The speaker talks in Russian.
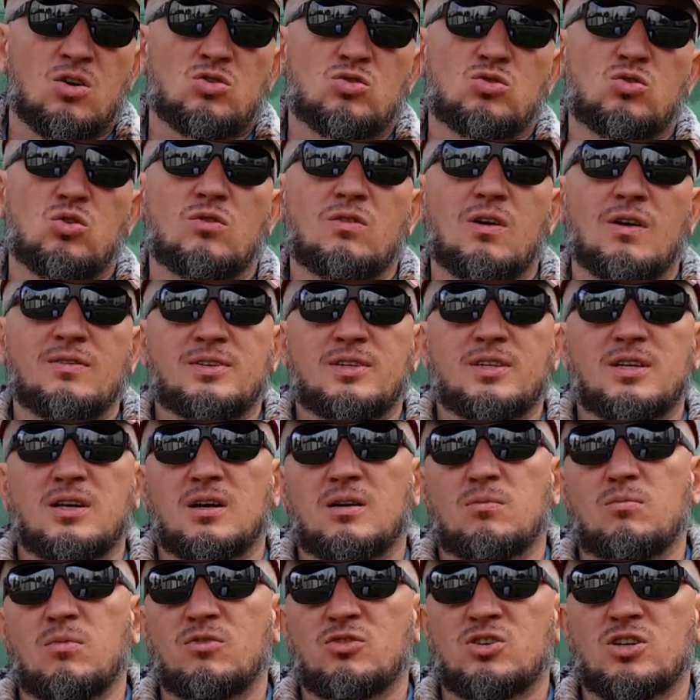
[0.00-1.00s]
что во
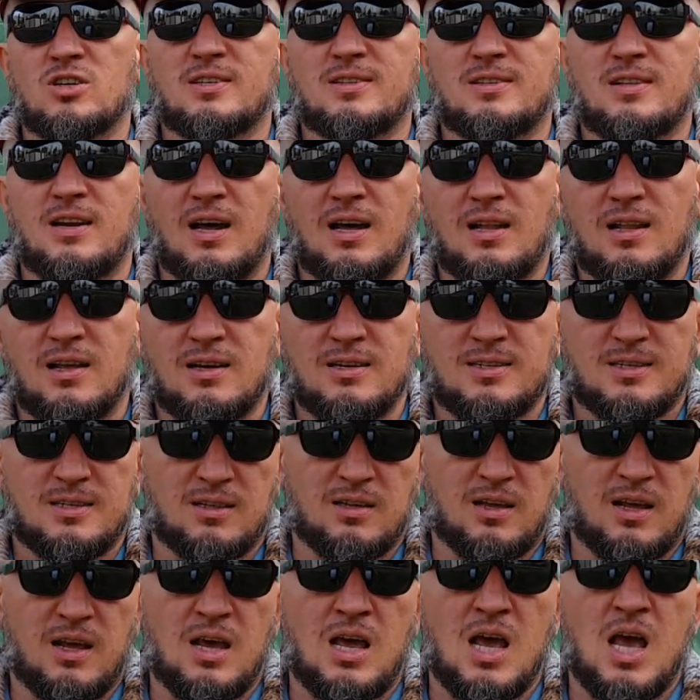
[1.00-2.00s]
всех бывших странах
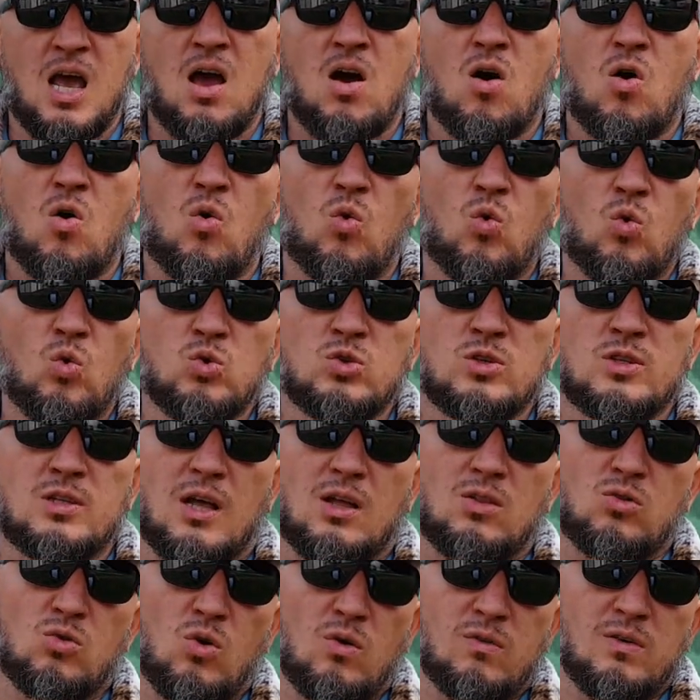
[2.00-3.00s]
СНГ
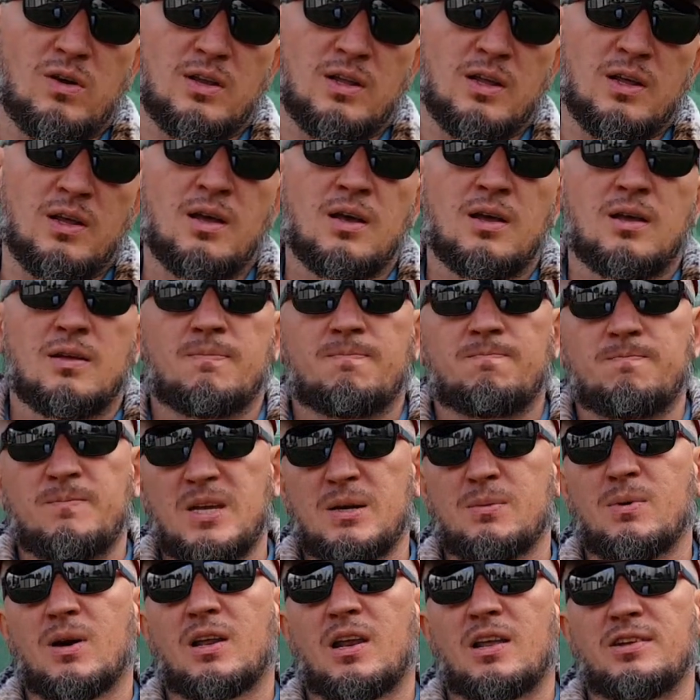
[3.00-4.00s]
установлены
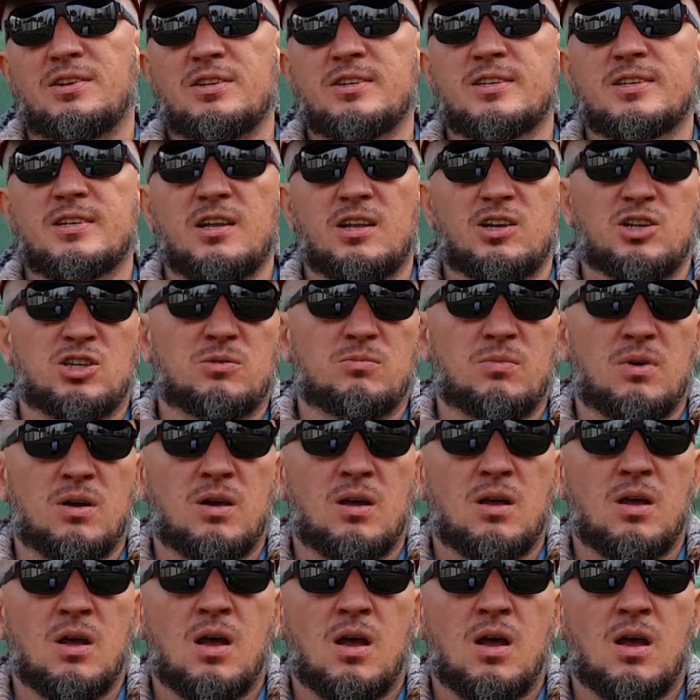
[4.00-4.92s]
демократические режимы.